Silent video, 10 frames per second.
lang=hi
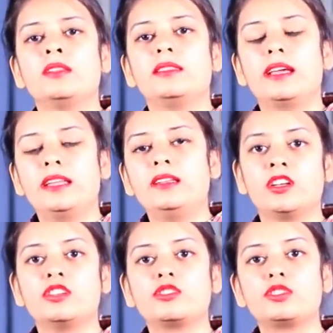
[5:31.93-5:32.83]
देन
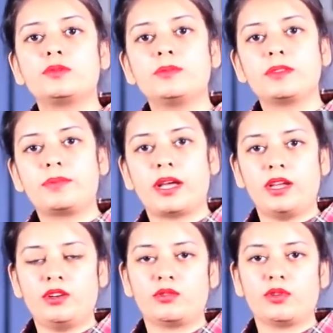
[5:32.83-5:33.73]
सो so जब आप
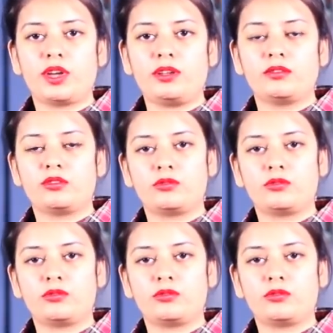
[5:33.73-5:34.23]
सप्लाई करोगे